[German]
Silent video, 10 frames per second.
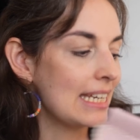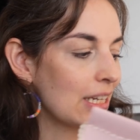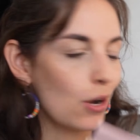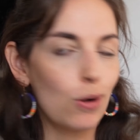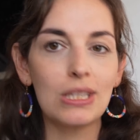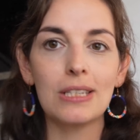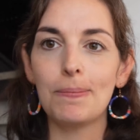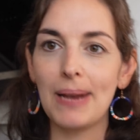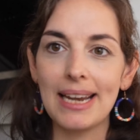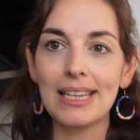Die
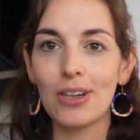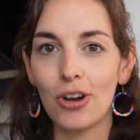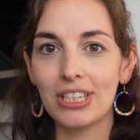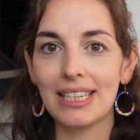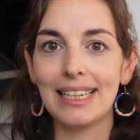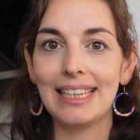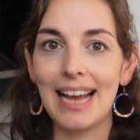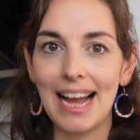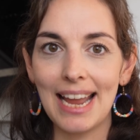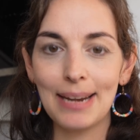Codes blende ich euch
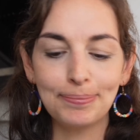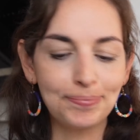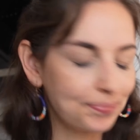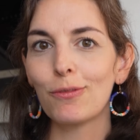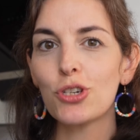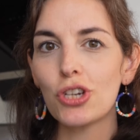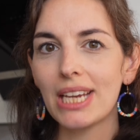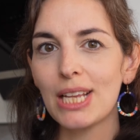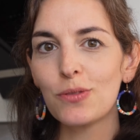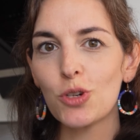hier ein. Ich wünsche
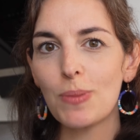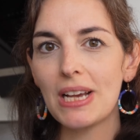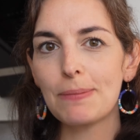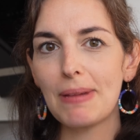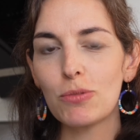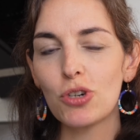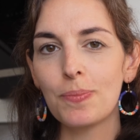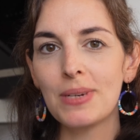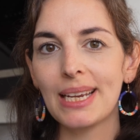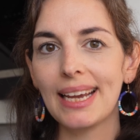euch ganz viel Spaß beim
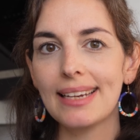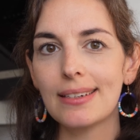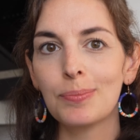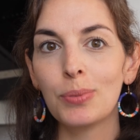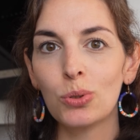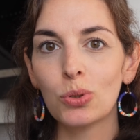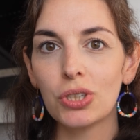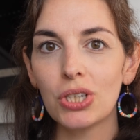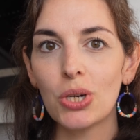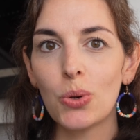Shoppen der geretteten
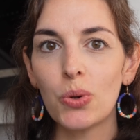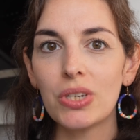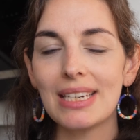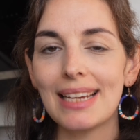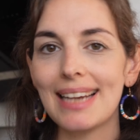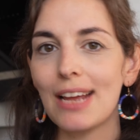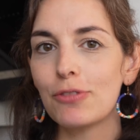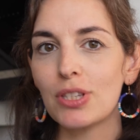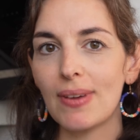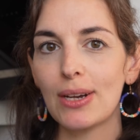Produkte und der 3
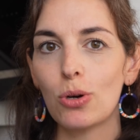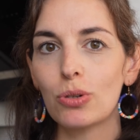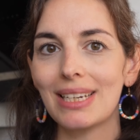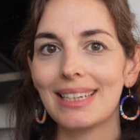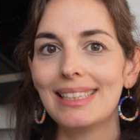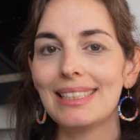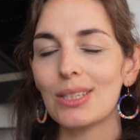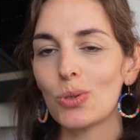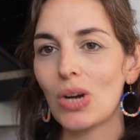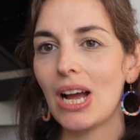für 2 Code, der gilt
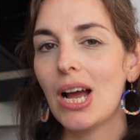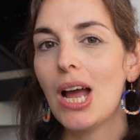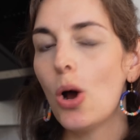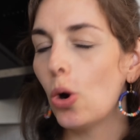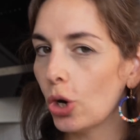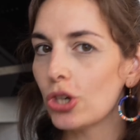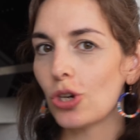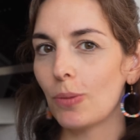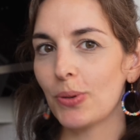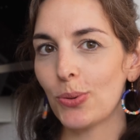sogar on
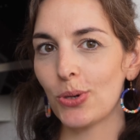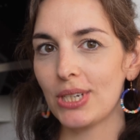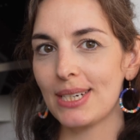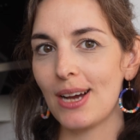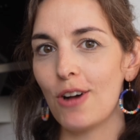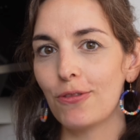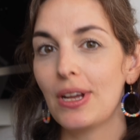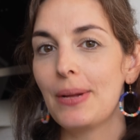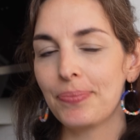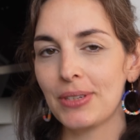top noch da drauf.
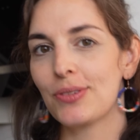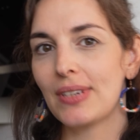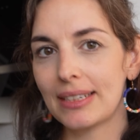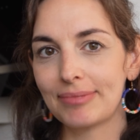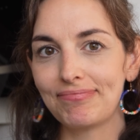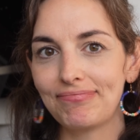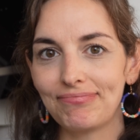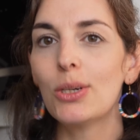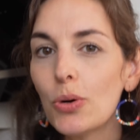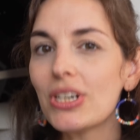Deswegen
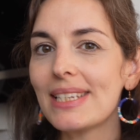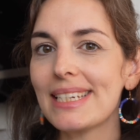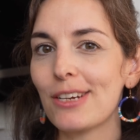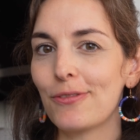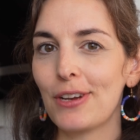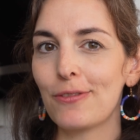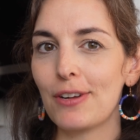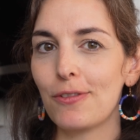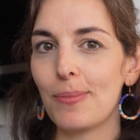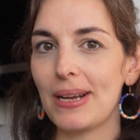lohnt es sich da auf jeden
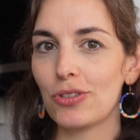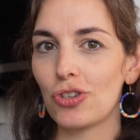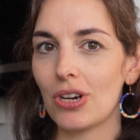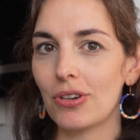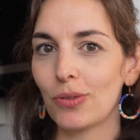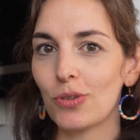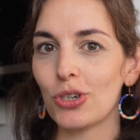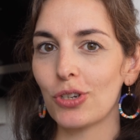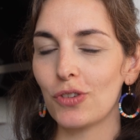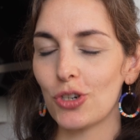Fall vorbeizuschauen. Ich
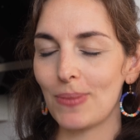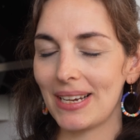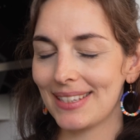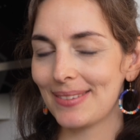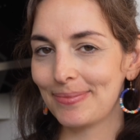wünsche euch viel Spaß.